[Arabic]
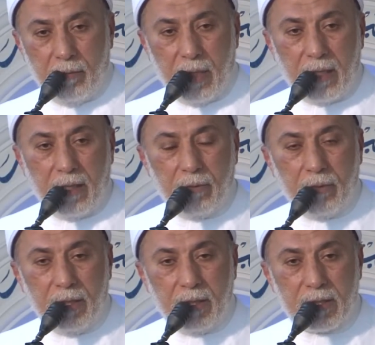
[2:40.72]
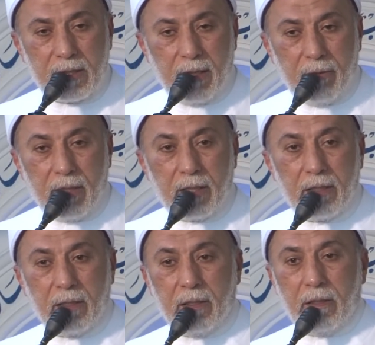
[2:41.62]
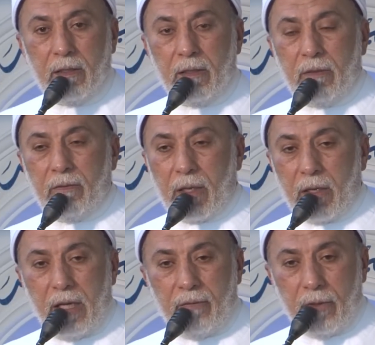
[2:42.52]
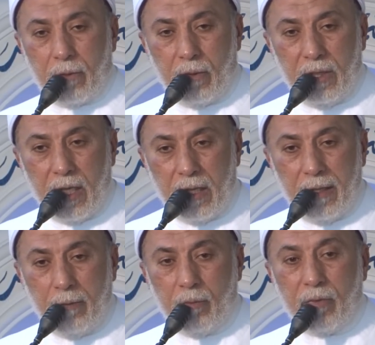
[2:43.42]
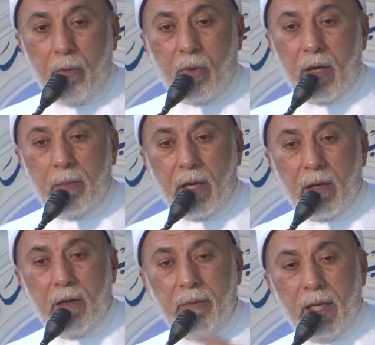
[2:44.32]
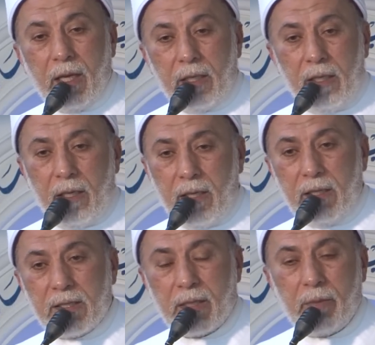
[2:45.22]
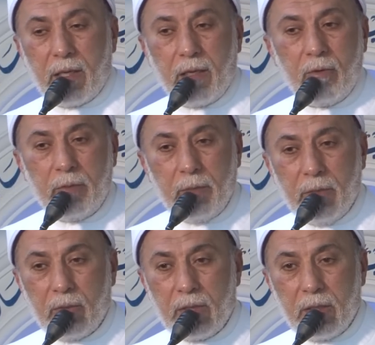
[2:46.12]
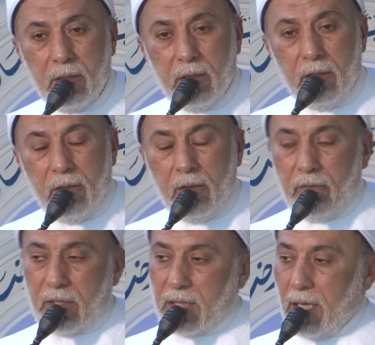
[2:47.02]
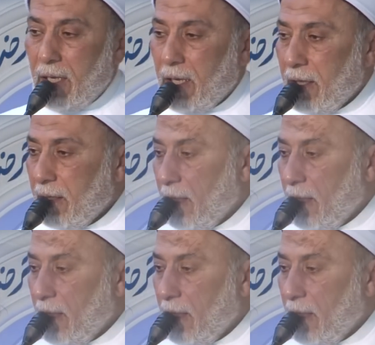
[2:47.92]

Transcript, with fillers: بعده عدة سنوات فرأى في الرؤيا أنه فوق مقام أخيه الذي سبقه بالموت فسأل عن